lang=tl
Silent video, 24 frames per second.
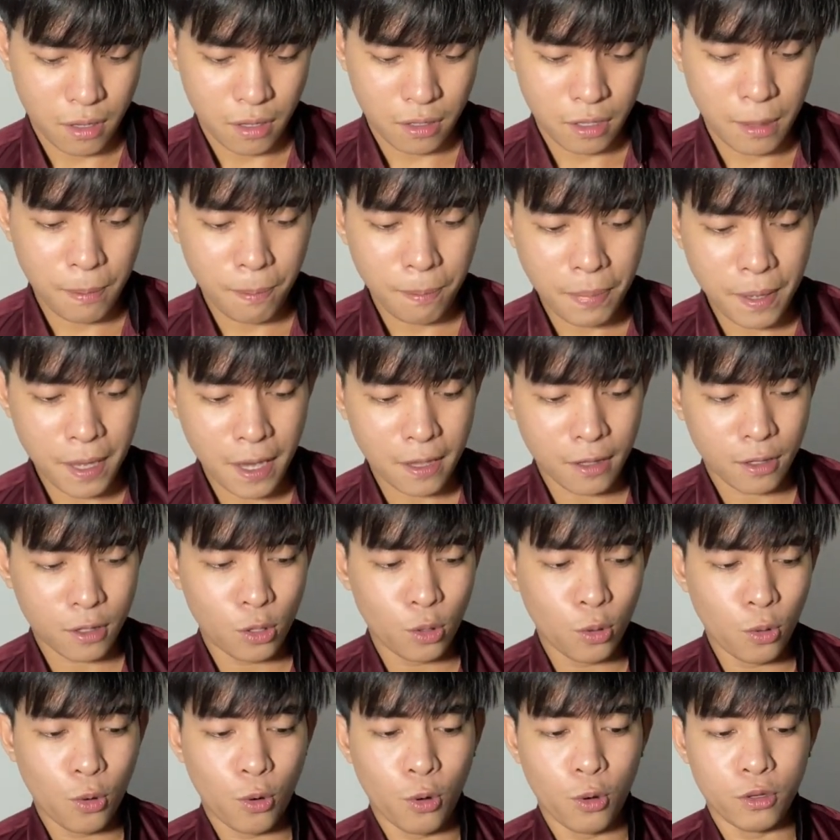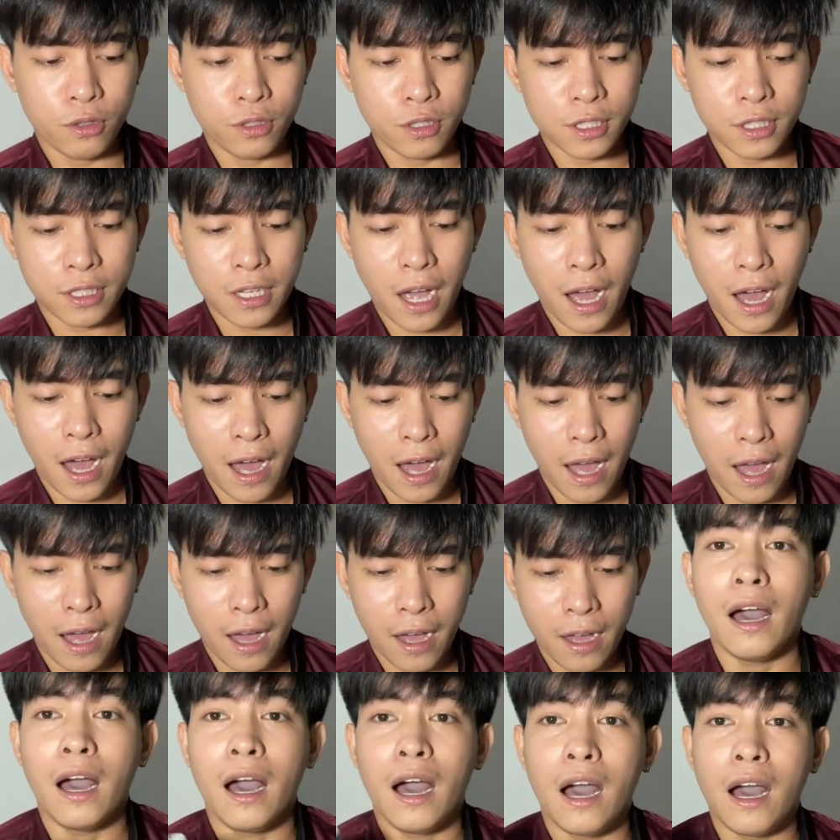ni Pete doon sa
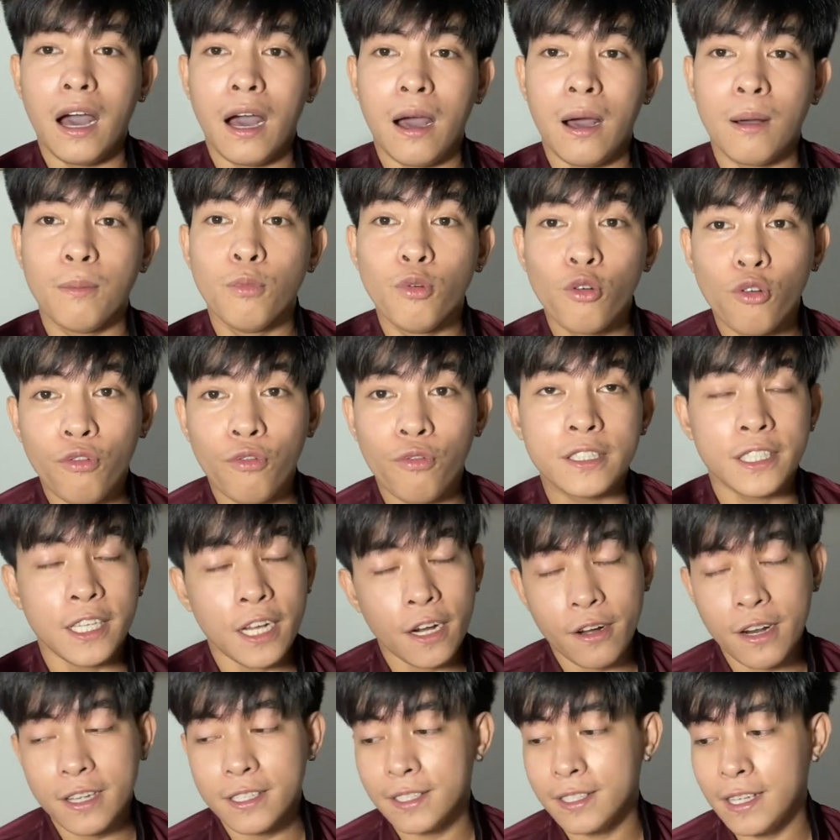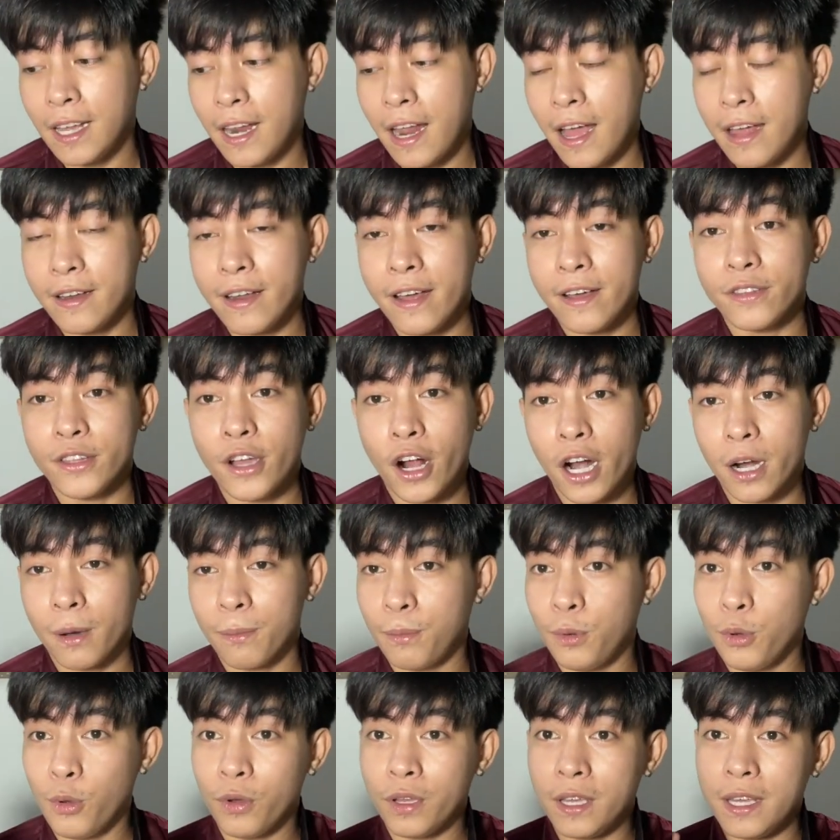uh, ah, movie series nila na
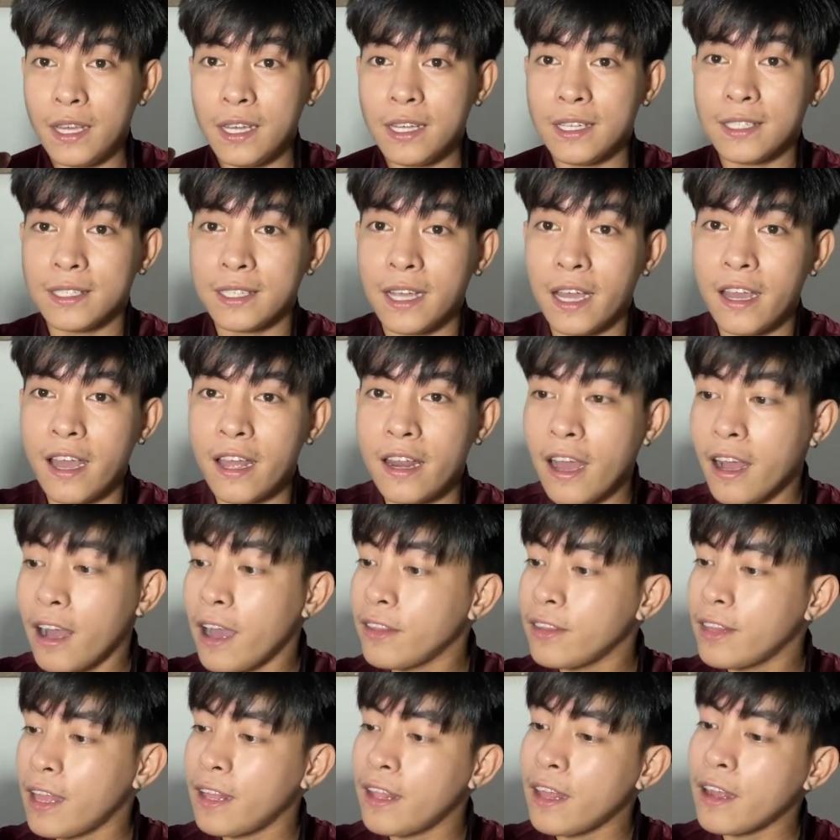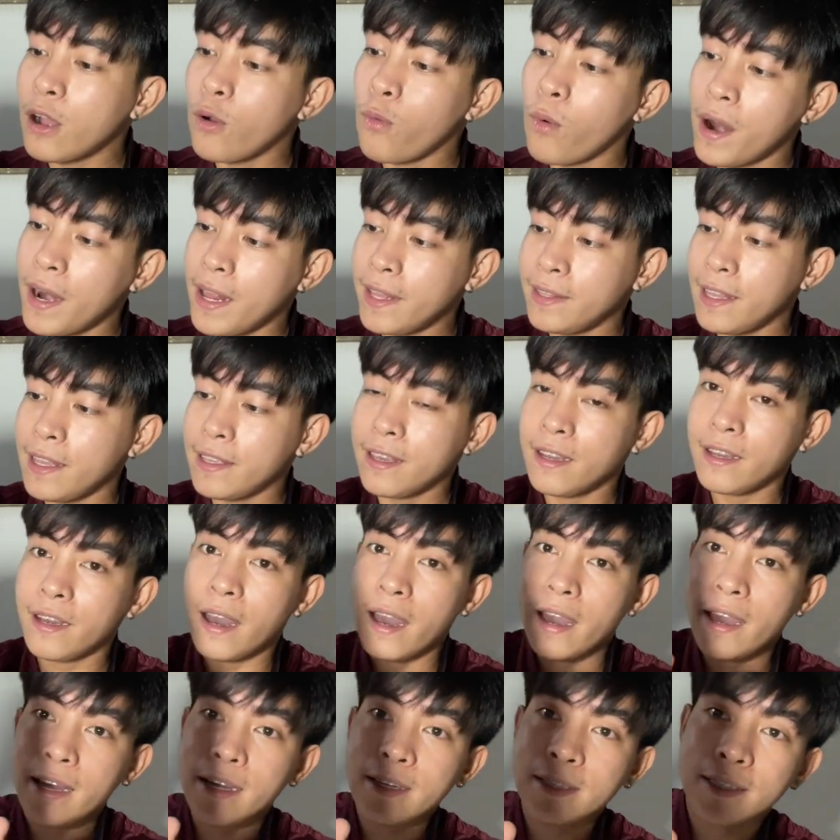Dark Blue Kiss. Ayan, ang ganda ng quality niya
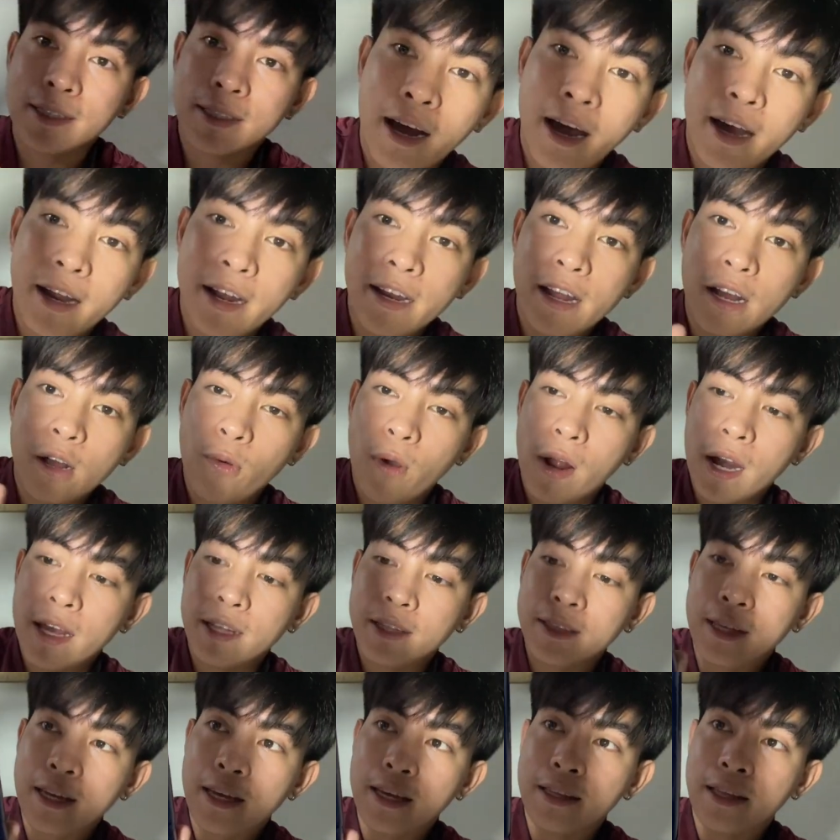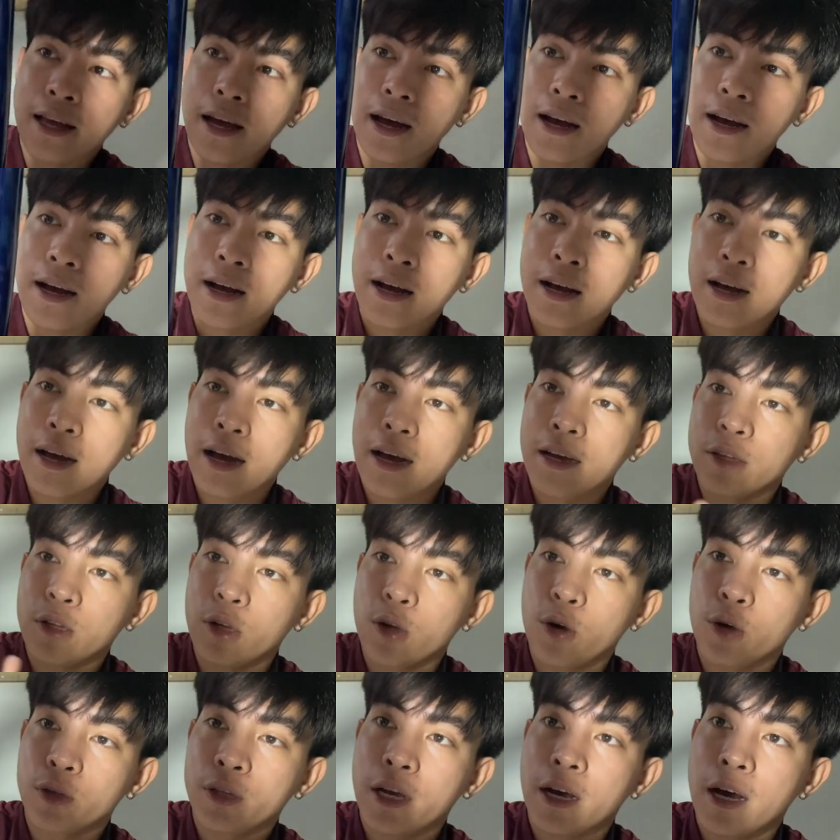guys. Ang ganda ng quality ng,
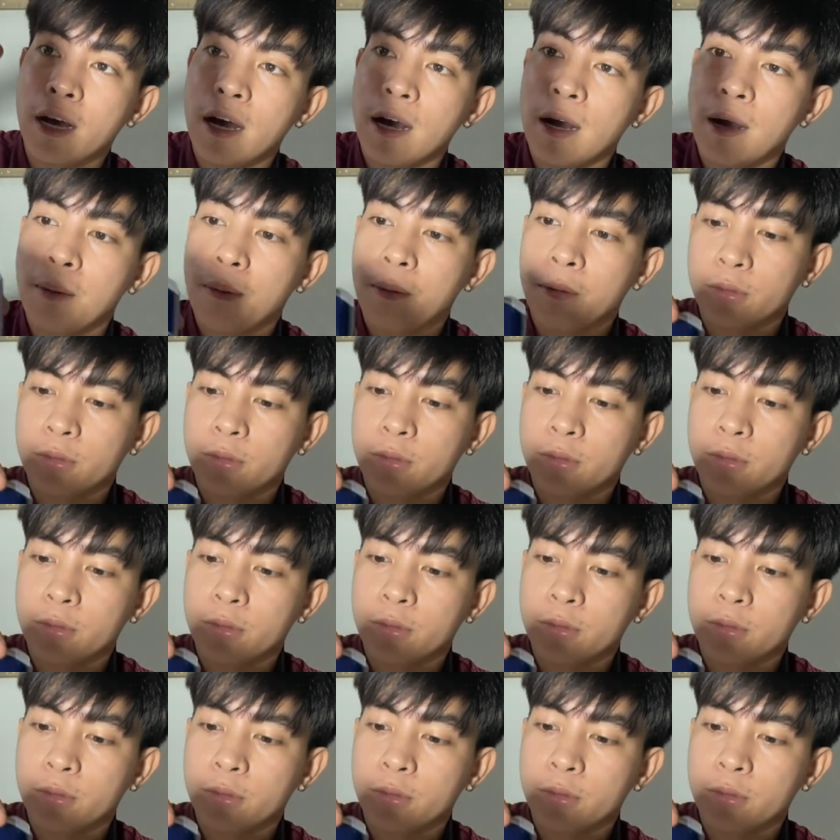ano, ng